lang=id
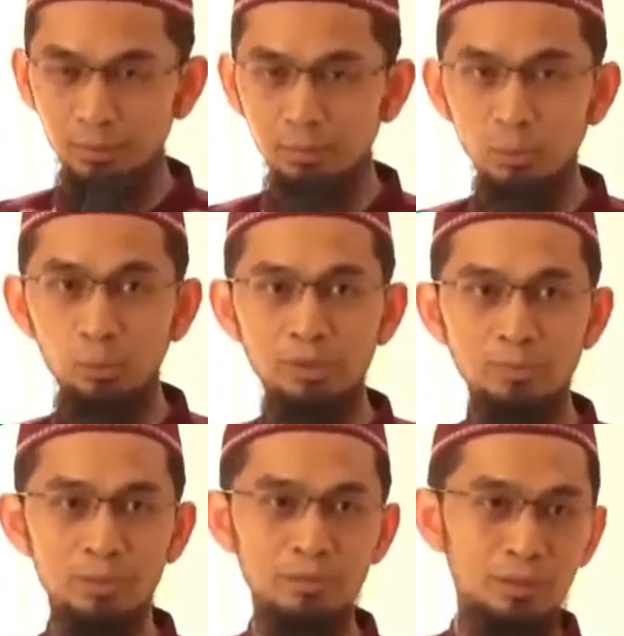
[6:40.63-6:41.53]
ada petugas
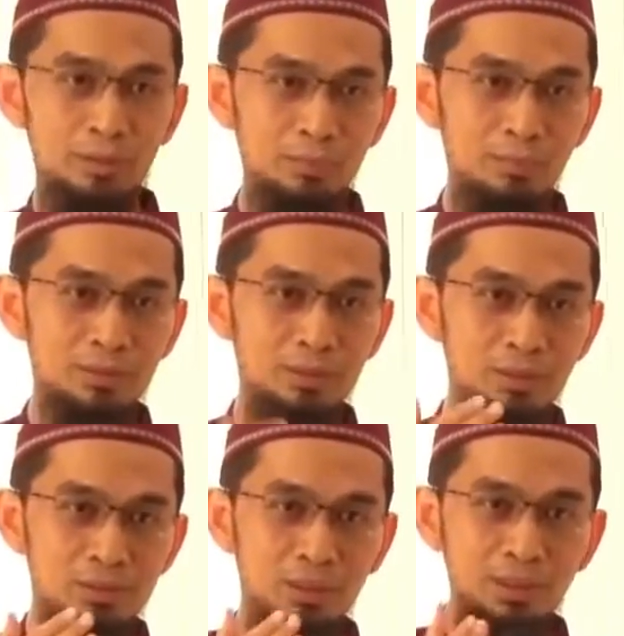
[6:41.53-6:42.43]
berseragam
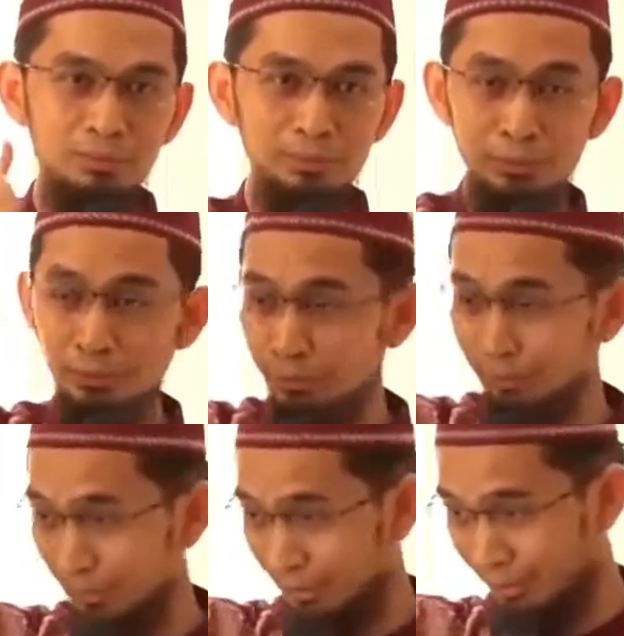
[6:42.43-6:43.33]
kasih isyarat, bu,
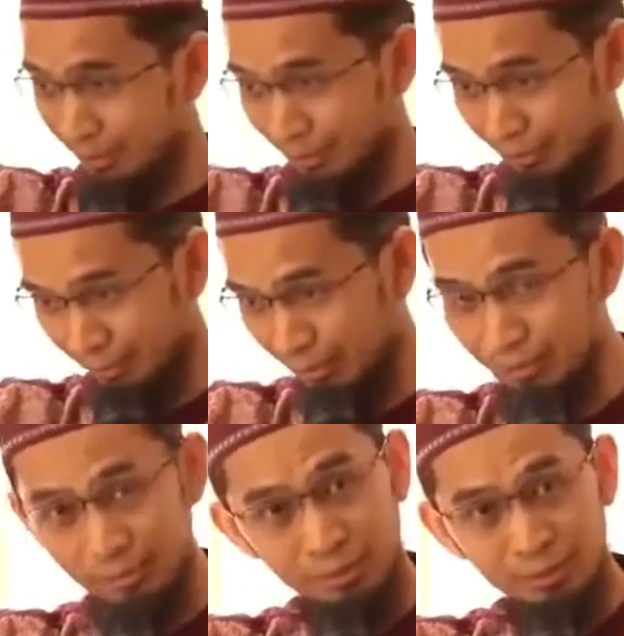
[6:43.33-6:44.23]
minggir gitu
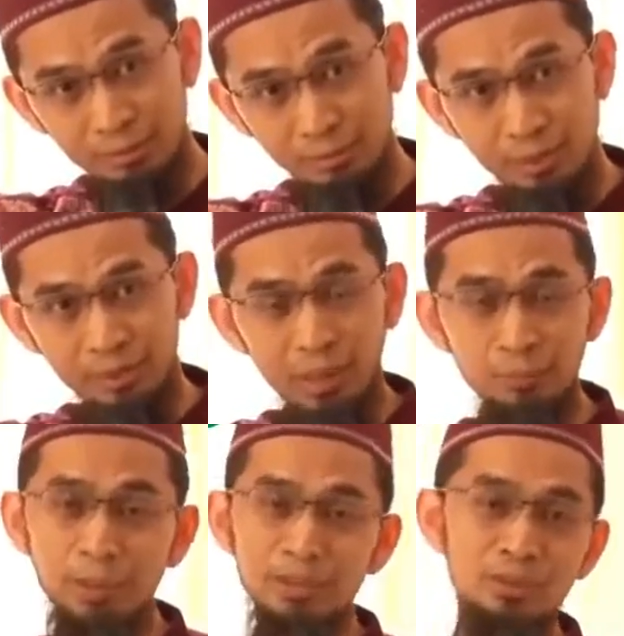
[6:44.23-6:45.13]
ya. Baik,
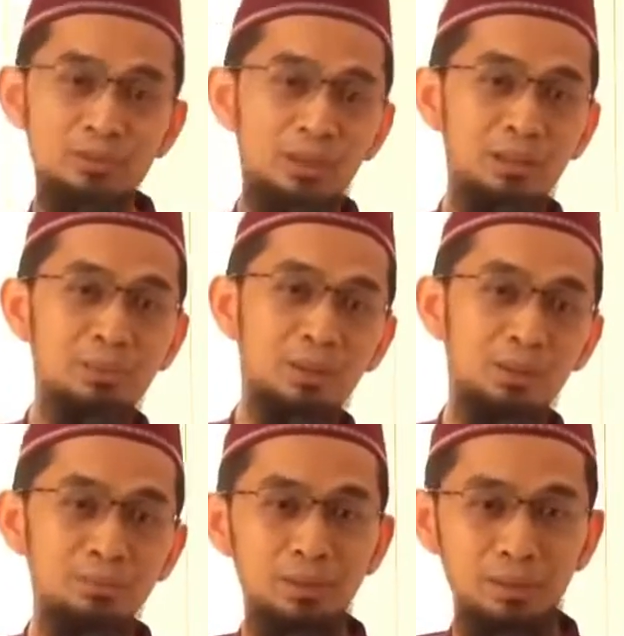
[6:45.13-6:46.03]
apa yang sudah tergambar
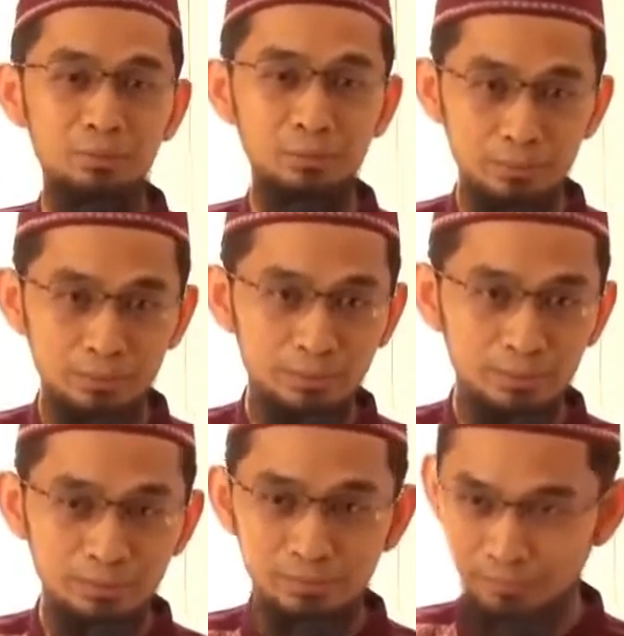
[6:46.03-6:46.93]
dalam benak ibu?
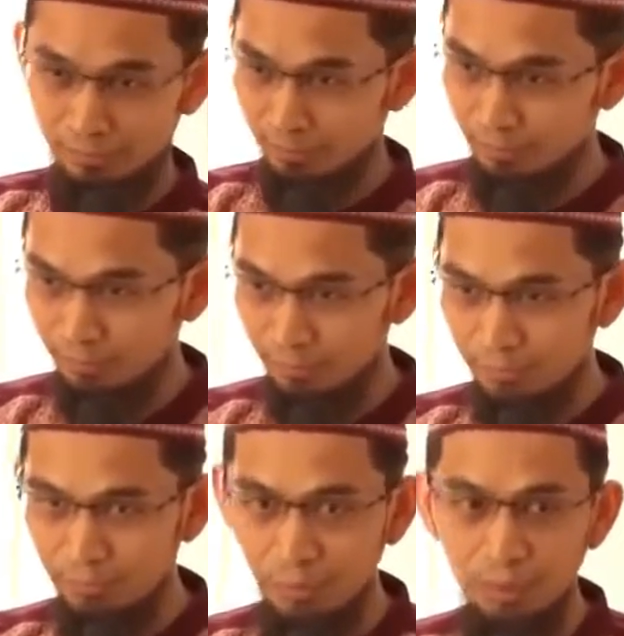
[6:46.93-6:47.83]

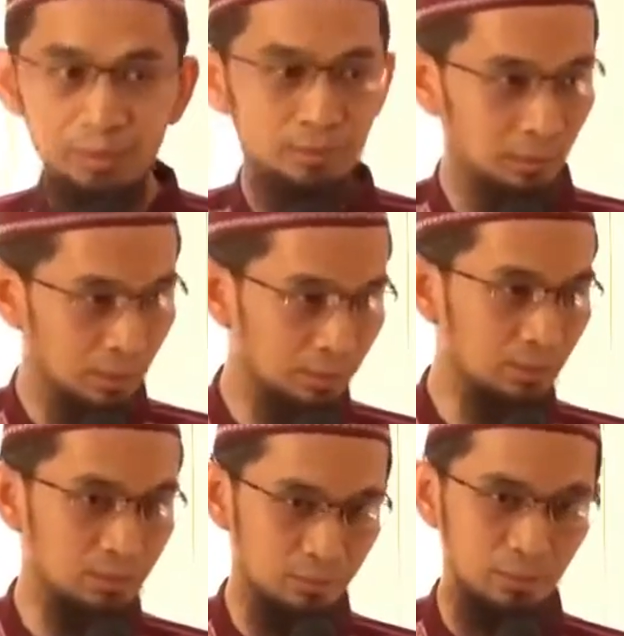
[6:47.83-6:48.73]
baik tilang
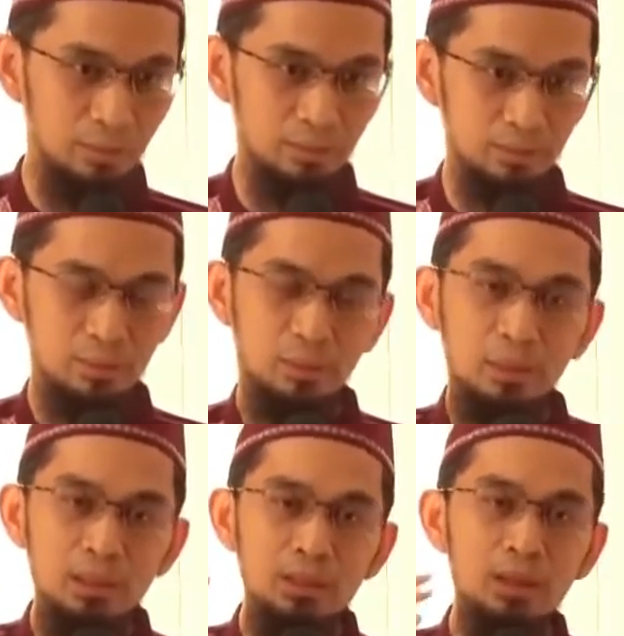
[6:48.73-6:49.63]
dan sebagainya.
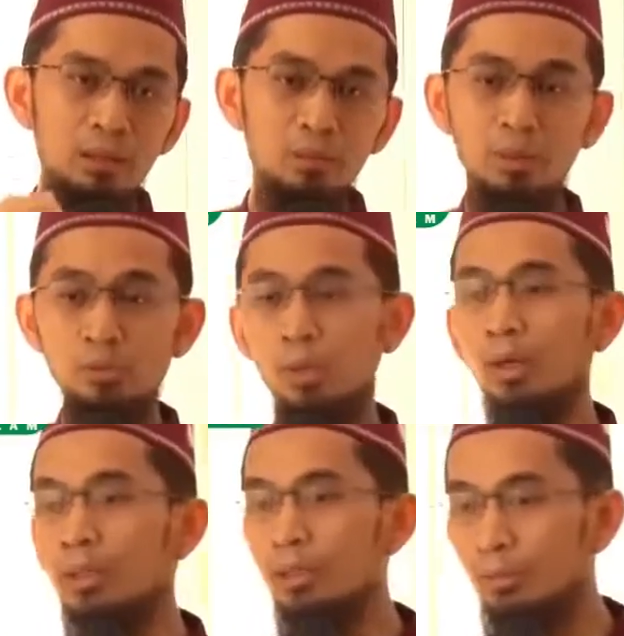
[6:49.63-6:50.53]
Ini kadang-kadang orang suka
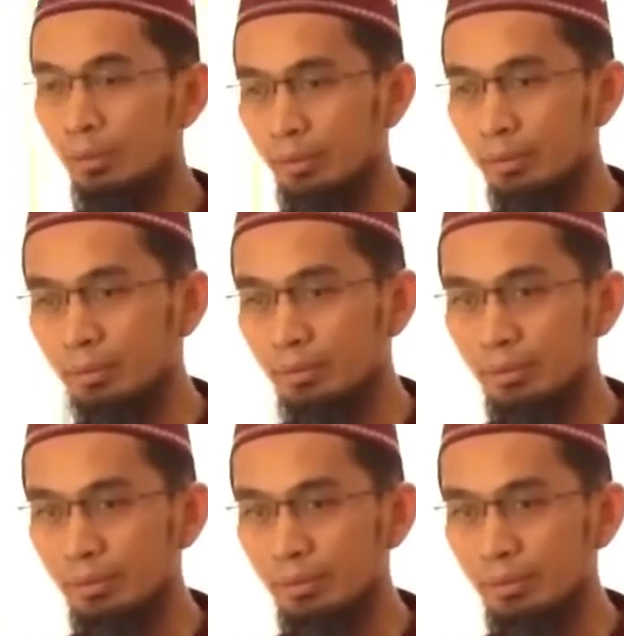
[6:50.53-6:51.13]
keliru ya.